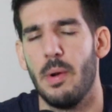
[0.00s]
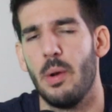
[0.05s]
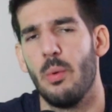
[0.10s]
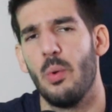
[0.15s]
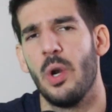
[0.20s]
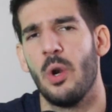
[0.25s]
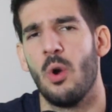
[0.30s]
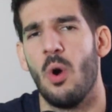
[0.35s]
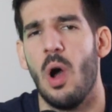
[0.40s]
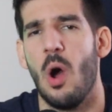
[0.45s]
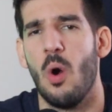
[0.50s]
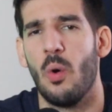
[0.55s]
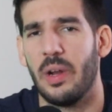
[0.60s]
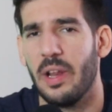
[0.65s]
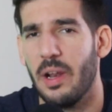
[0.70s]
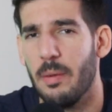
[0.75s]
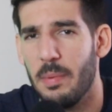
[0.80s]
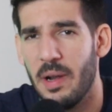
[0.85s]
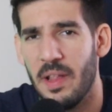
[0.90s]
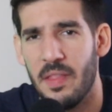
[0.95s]
Pero bueno,
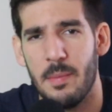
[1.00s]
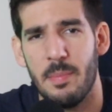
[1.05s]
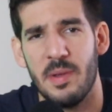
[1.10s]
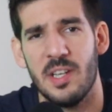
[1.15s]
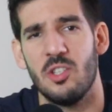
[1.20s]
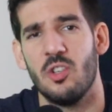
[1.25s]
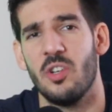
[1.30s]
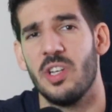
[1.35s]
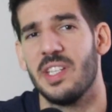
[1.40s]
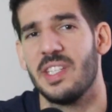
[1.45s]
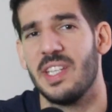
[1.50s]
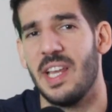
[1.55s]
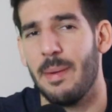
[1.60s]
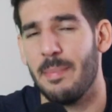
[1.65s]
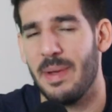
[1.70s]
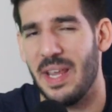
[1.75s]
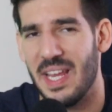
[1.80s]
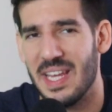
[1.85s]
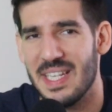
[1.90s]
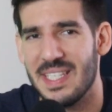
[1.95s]
aunque el plan de pensiones se
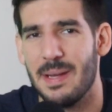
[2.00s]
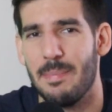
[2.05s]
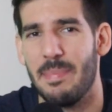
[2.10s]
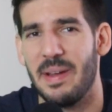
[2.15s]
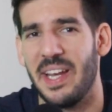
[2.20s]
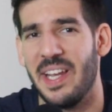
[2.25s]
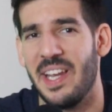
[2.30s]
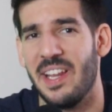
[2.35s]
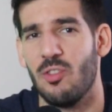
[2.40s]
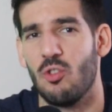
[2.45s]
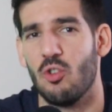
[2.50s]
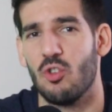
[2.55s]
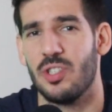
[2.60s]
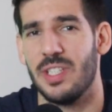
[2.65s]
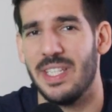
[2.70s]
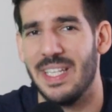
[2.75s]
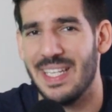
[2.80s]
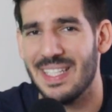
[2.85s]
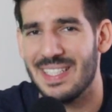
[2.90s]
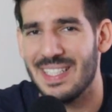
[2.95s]
llame
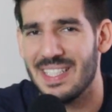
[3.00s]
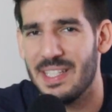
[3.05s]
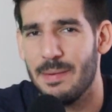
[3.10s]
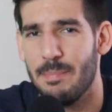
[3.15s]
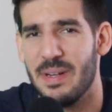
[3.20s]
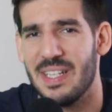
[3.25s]
SP500 y estas